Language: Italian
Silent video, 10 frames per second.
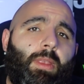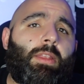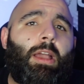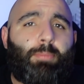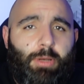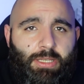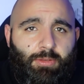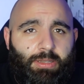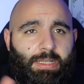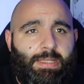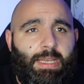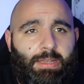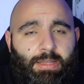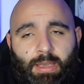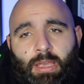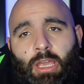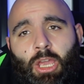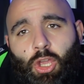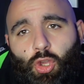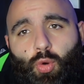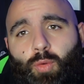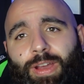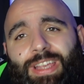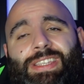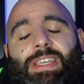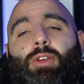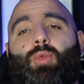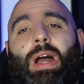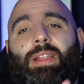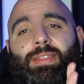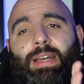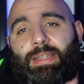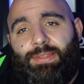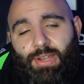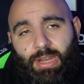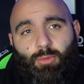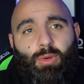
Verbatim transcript: Napoli 57, Juve 53,